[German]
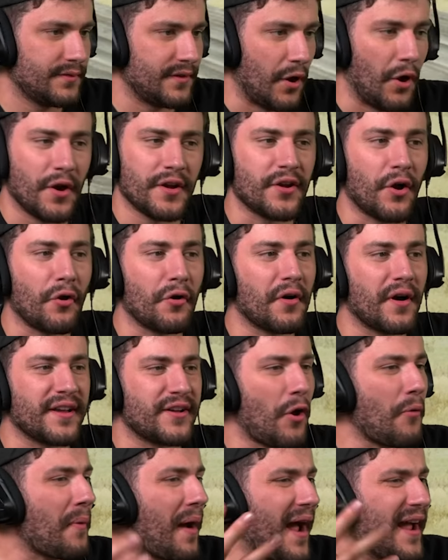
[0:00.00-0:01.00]
Da höre ich auch, ich
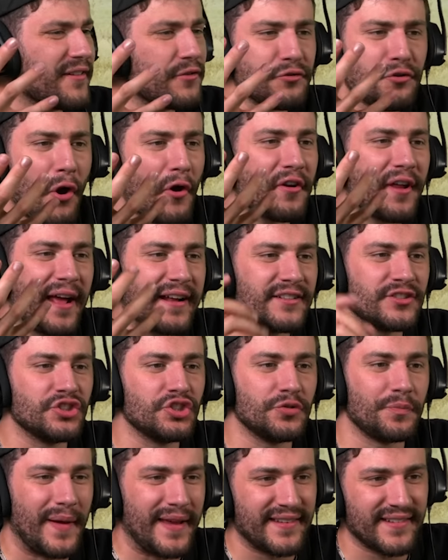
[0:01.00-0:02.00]
komme rein und höre direkt einen
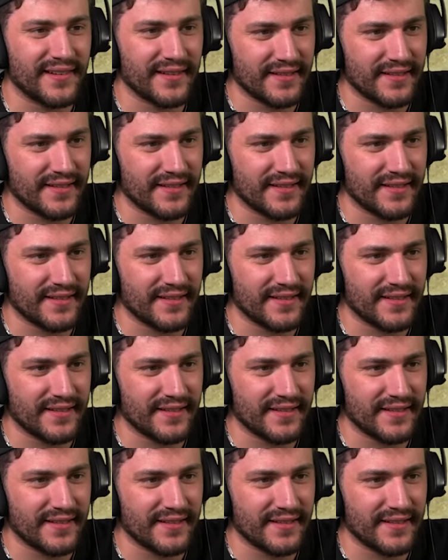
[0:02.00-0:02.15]
Specht.